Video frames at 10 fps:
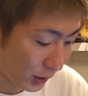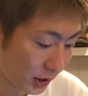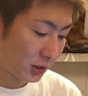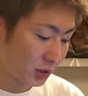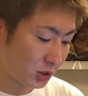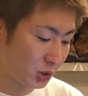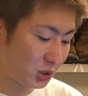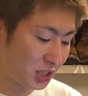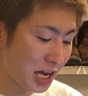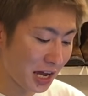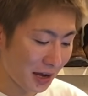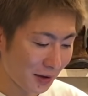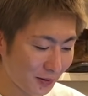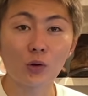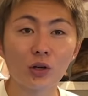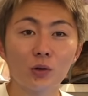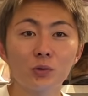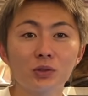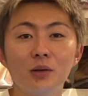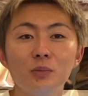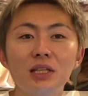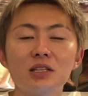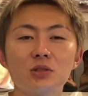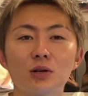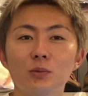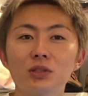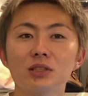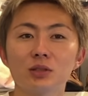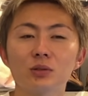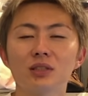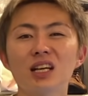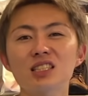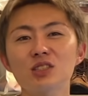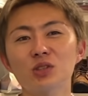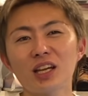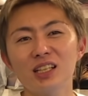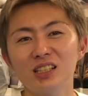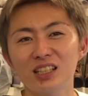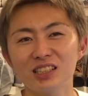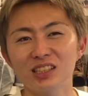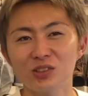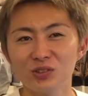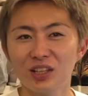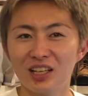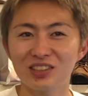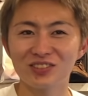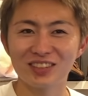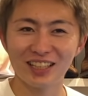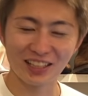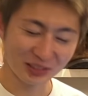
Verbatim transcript: すげえこれ本当見た瞬間思ったんですよ出すの大変だっただろうなと思って